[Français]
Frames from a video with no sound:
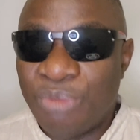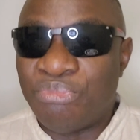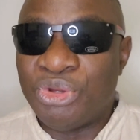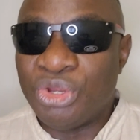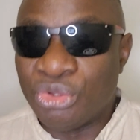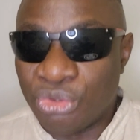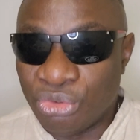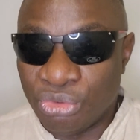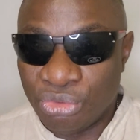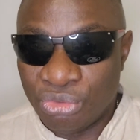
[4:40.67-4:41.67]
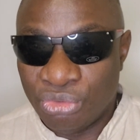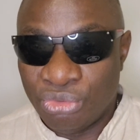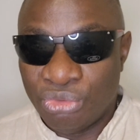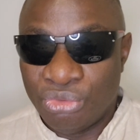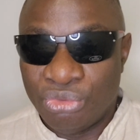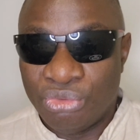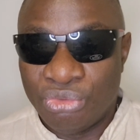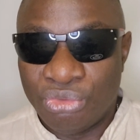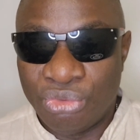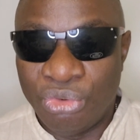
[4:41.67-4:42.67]
Pendant que
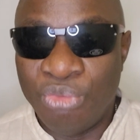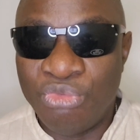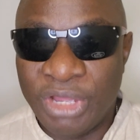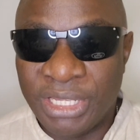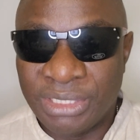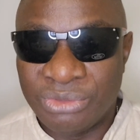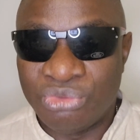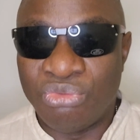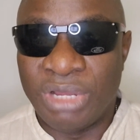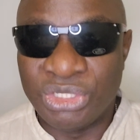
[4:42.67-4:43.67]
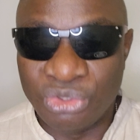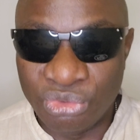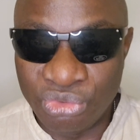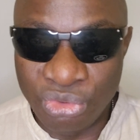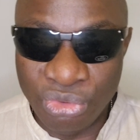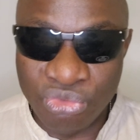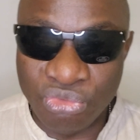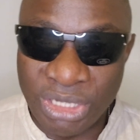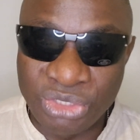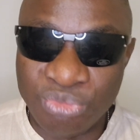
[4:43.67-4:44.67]
au moins 3, 2,
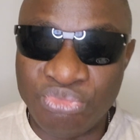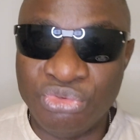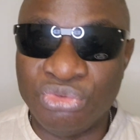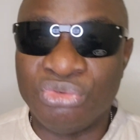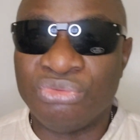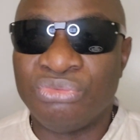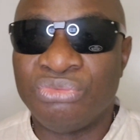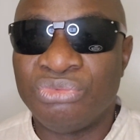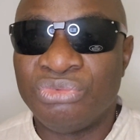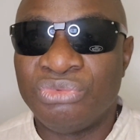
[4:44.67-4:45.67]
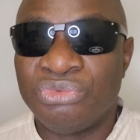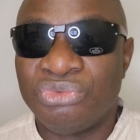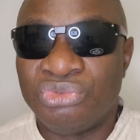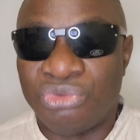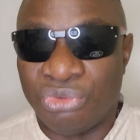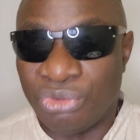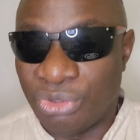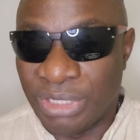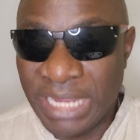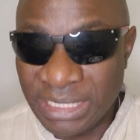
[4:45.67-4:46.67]
3 ampoules
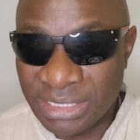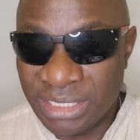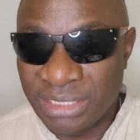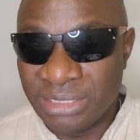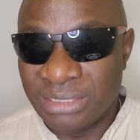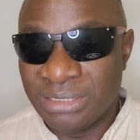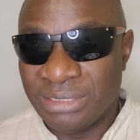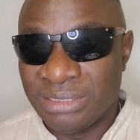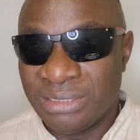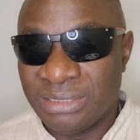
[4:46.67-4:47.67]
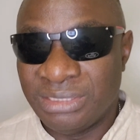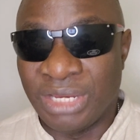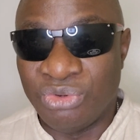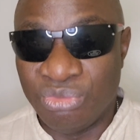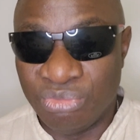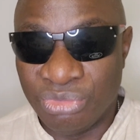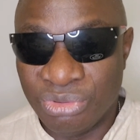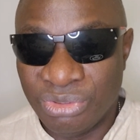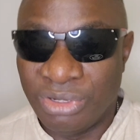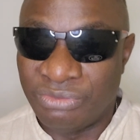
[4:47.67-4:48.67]
sur 4 s'allument
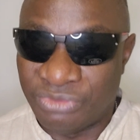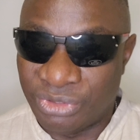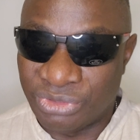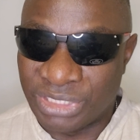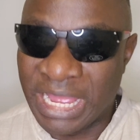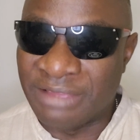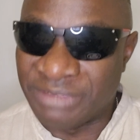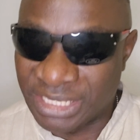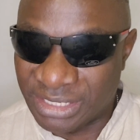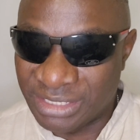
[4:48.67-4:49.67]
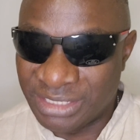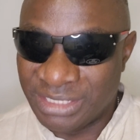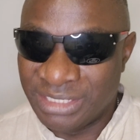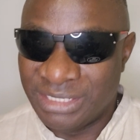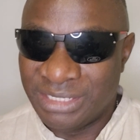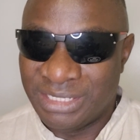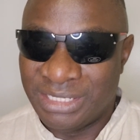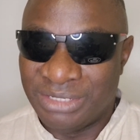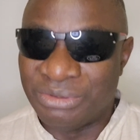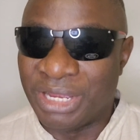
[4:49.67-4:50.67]
en France avec
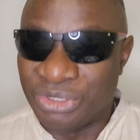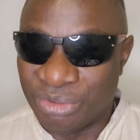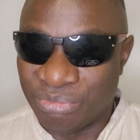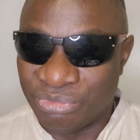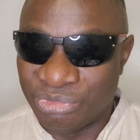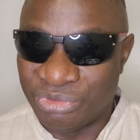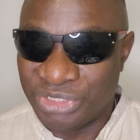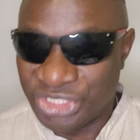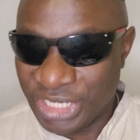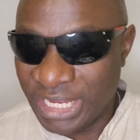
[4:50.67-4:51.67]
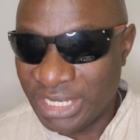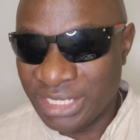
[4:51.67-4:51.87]
l'uranium du Niger,